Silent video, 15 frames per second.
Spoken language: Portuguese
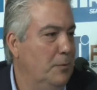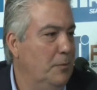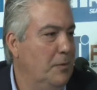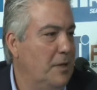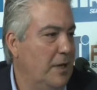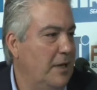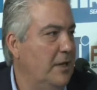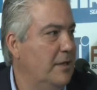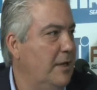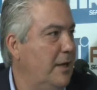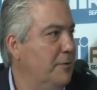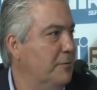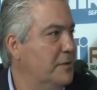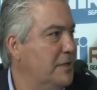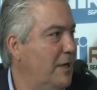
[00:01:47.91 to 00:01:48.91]

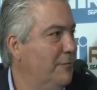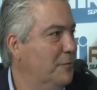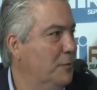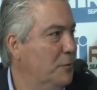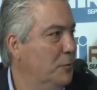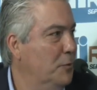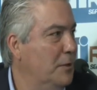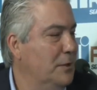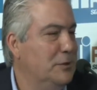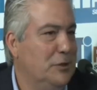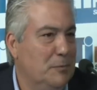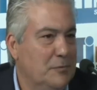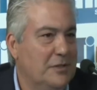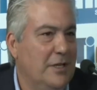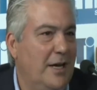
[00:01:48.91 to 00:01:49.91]
secretário Gustavo Tutuca,
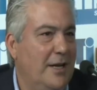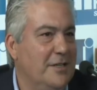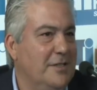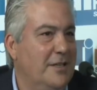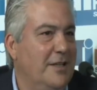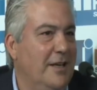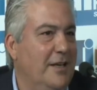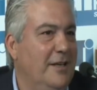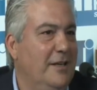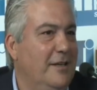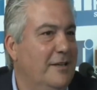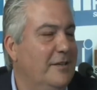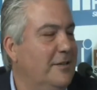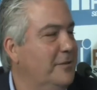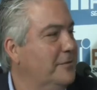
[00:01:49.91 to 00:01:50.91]
somos da área de
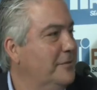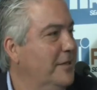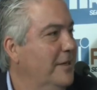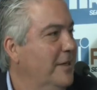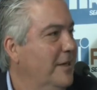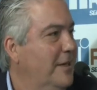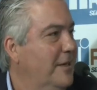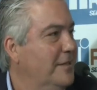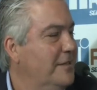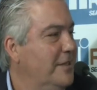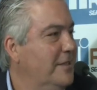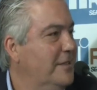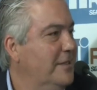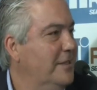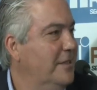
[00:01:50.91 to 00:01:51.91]
TI, então a
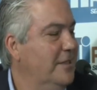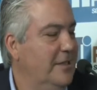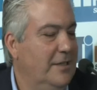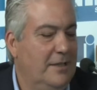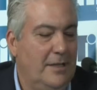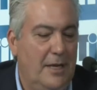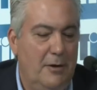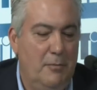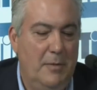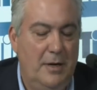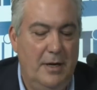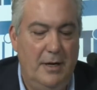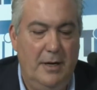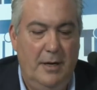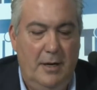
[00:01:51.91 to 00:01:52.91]
gente tem
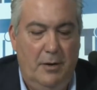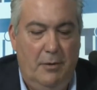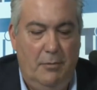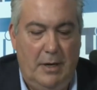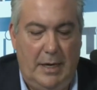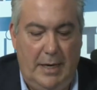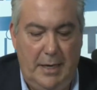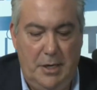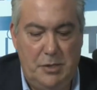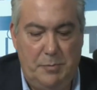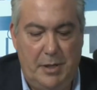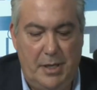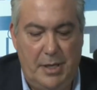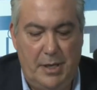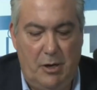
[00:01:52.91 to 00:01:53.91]
uma, um carinho
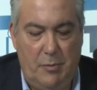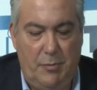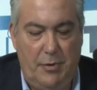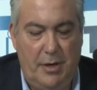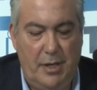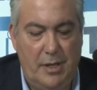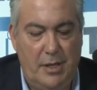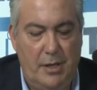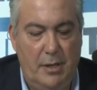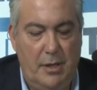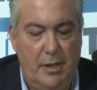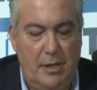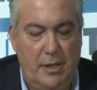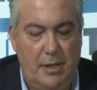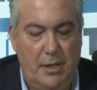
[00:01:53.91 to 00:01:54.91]
especial por esse,
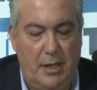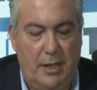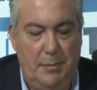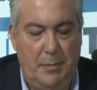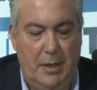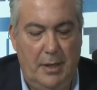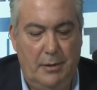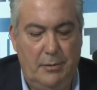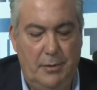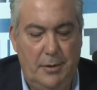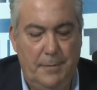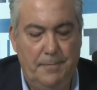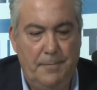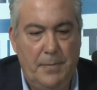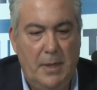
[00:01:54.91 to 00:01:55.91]
esse segmento. Né?